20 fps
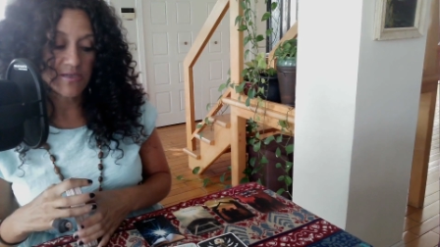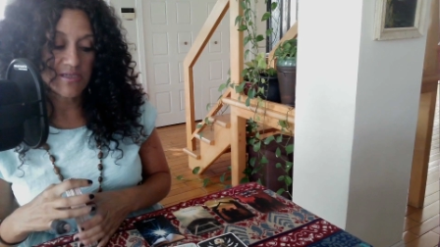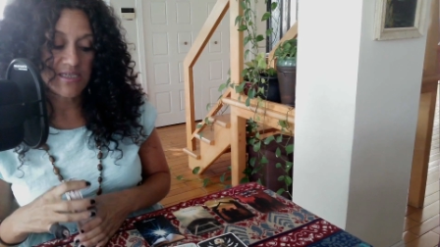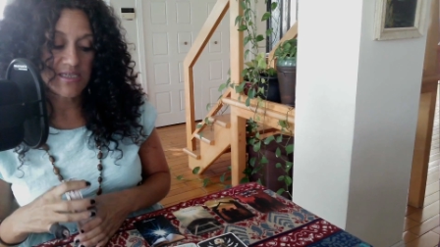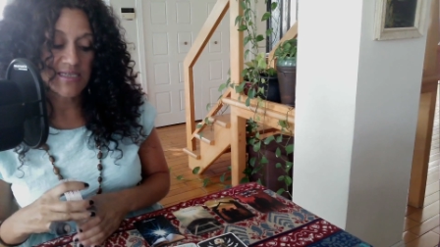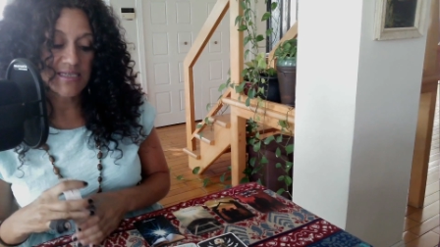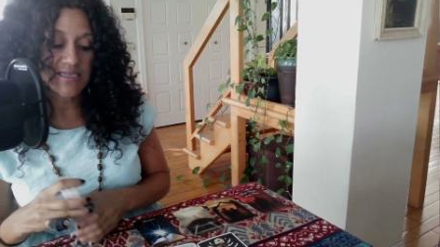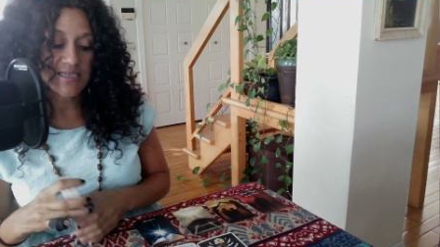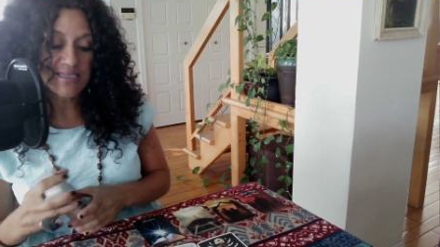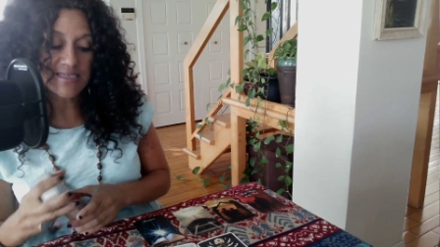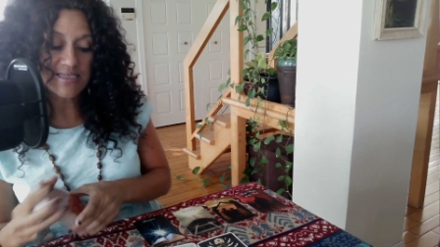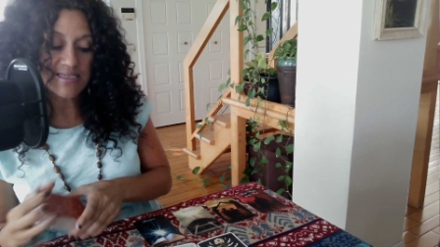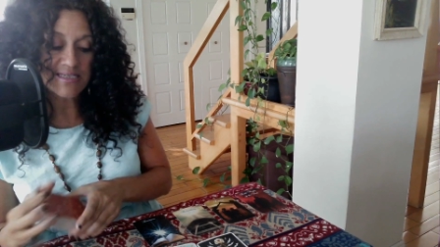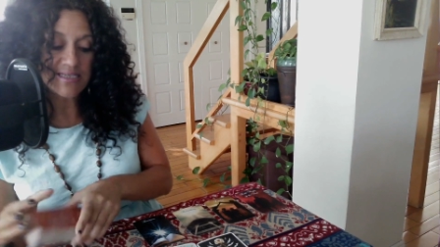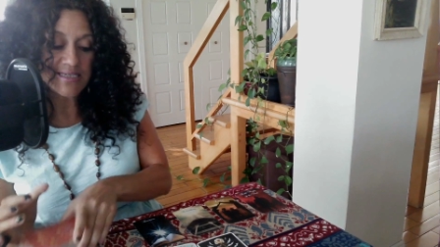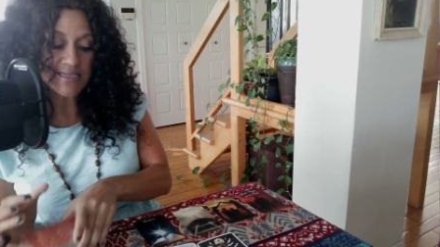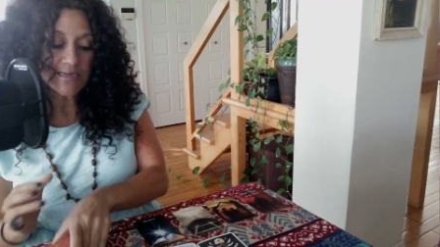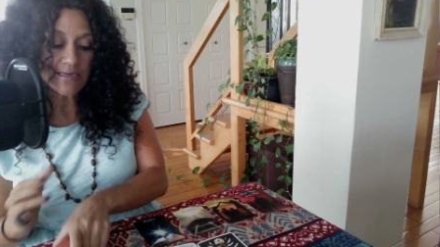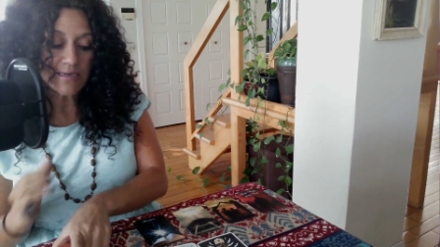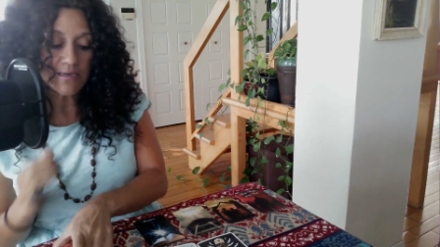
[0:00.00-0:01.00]
c'est des
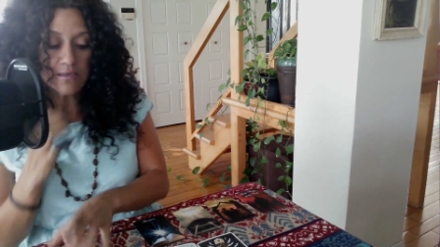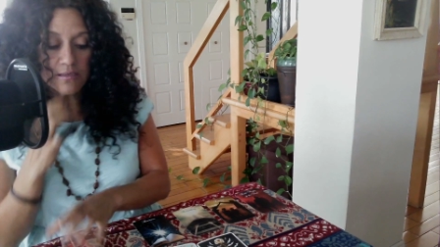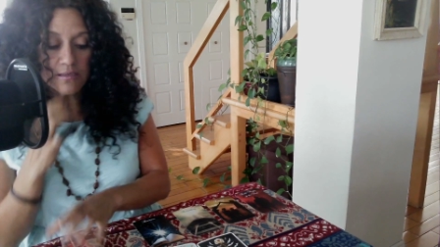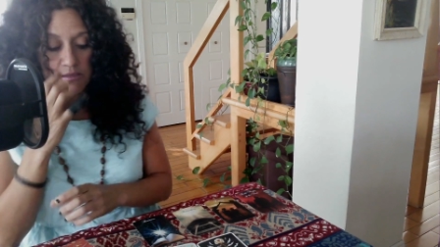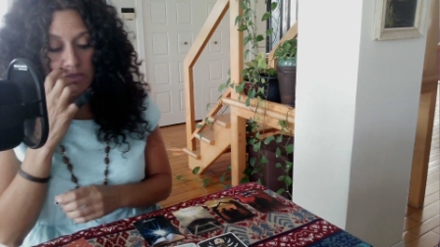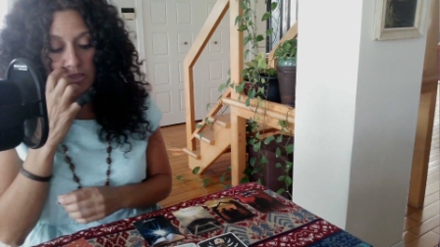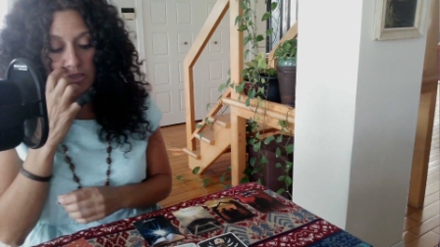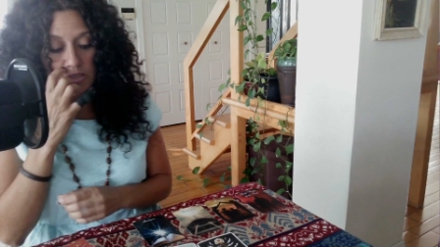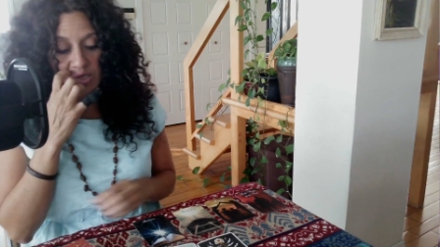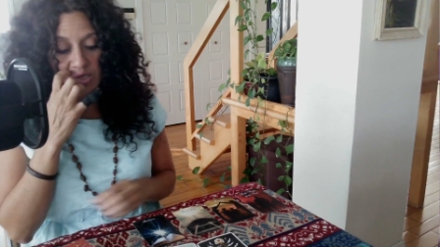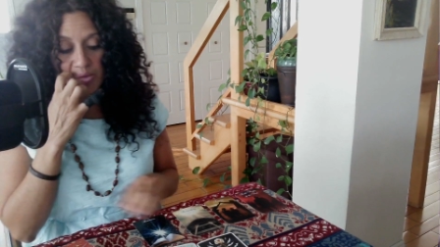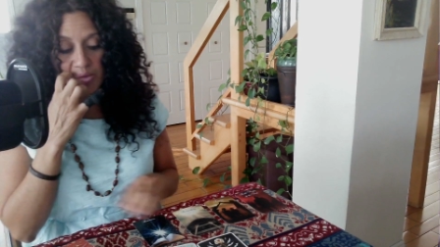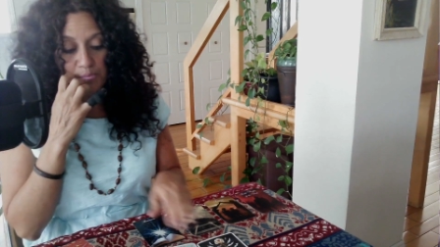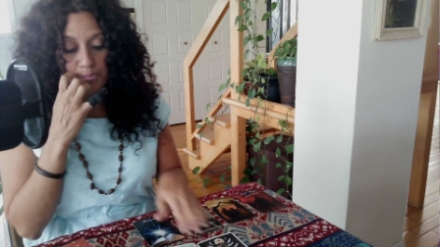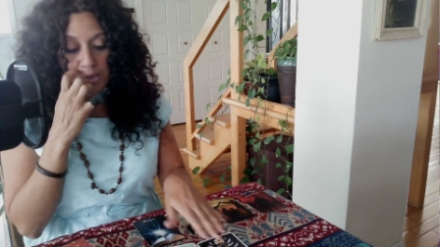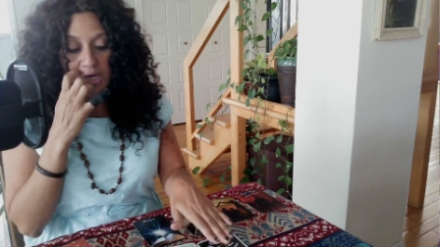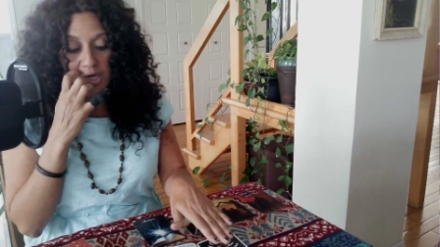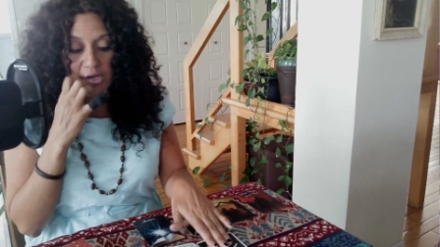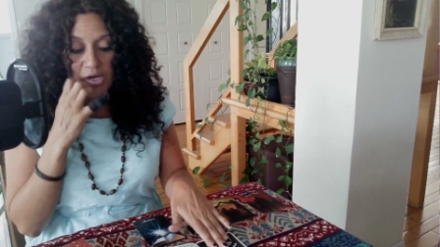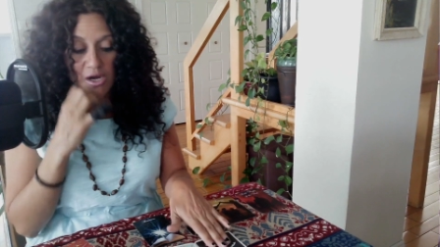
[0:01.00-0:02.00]
cycles de
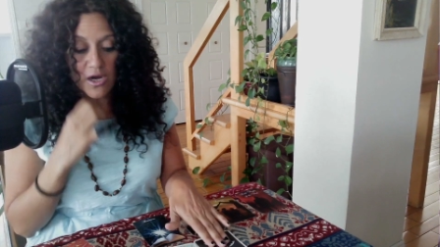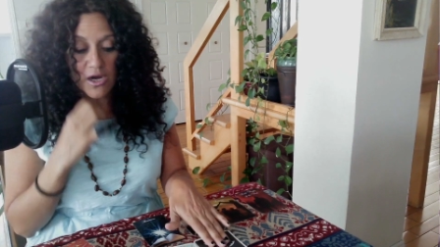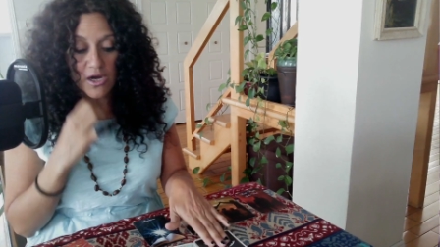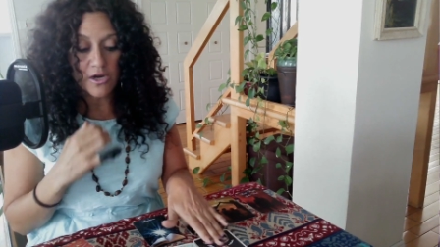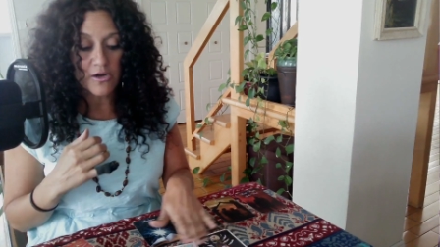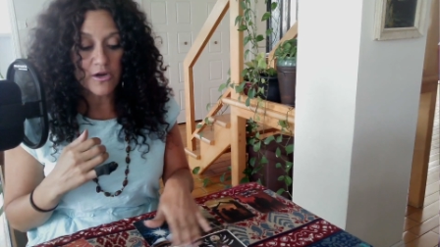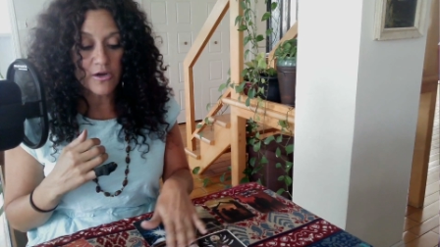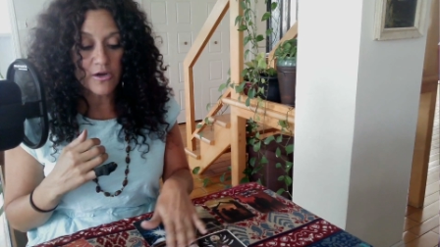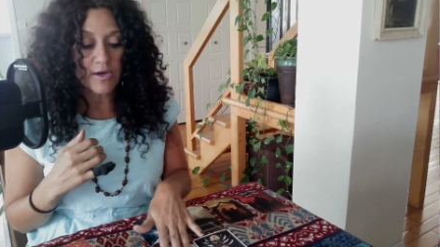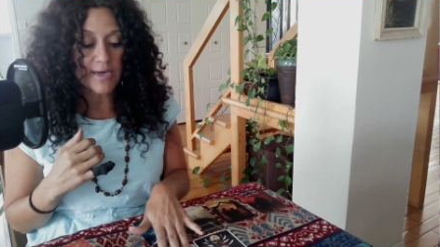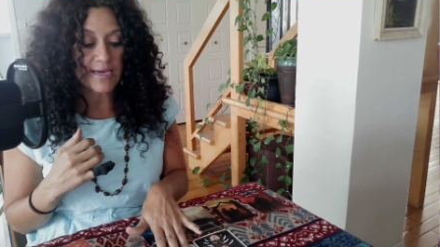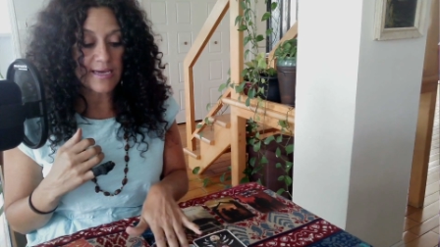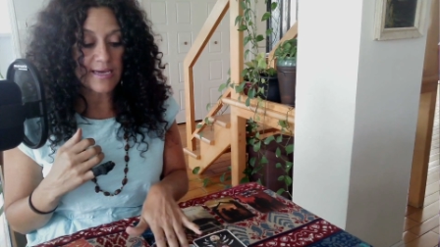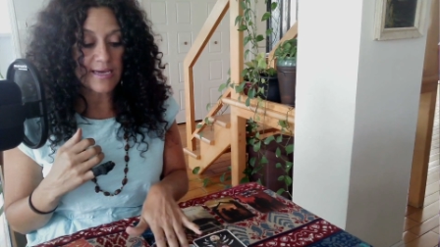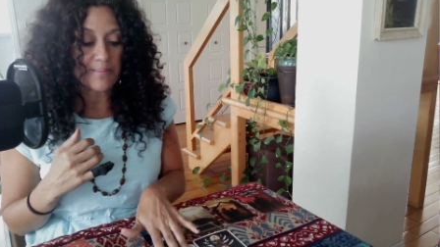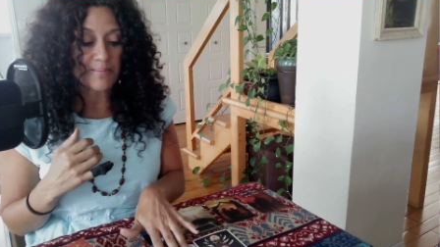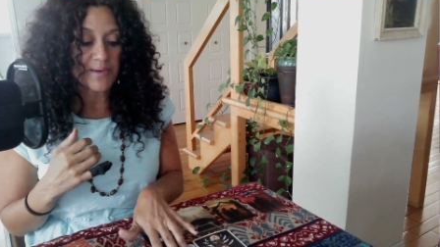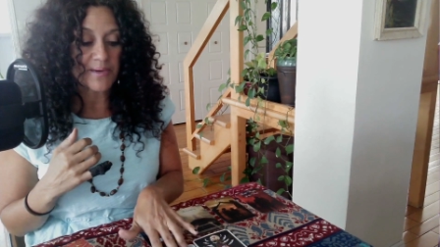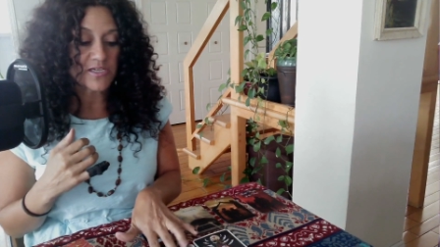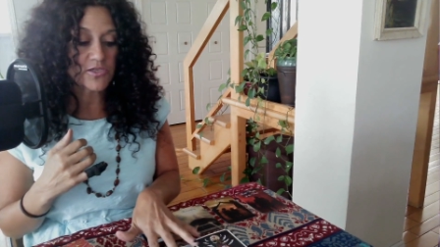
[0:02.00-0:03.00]
bonheur et
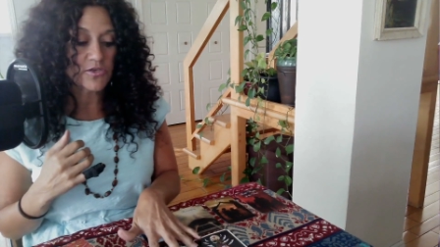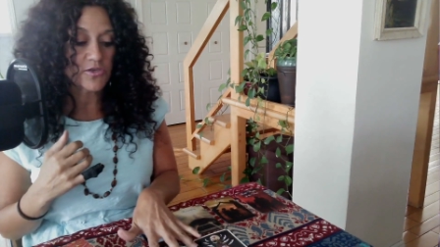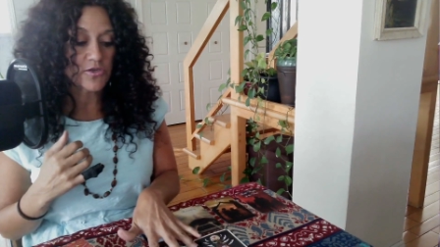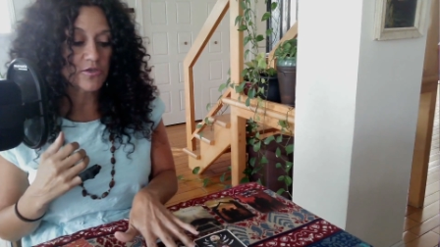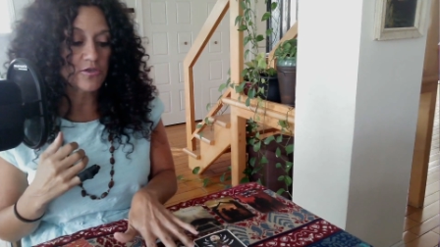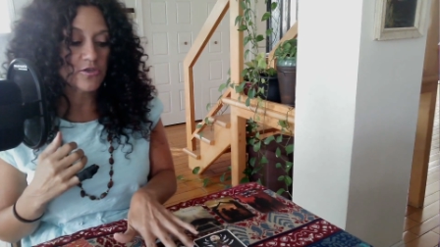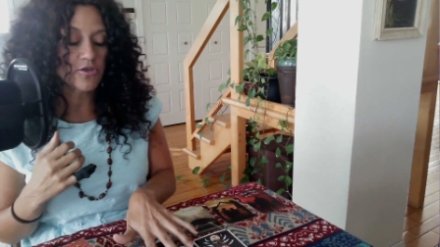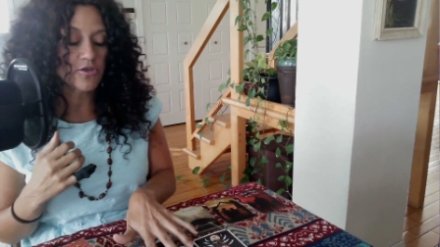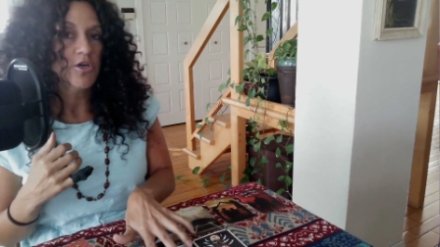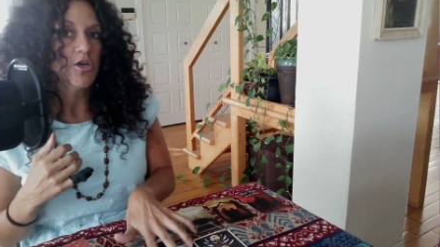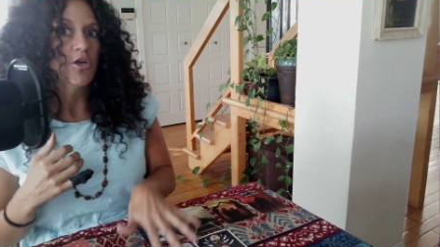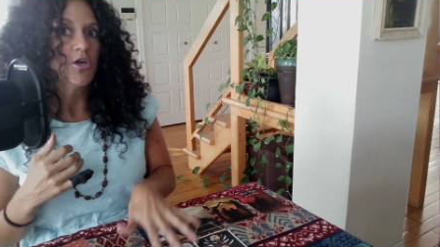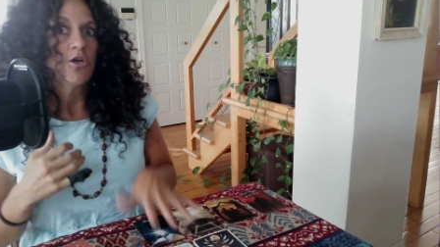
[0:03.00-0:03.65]
après ça, de,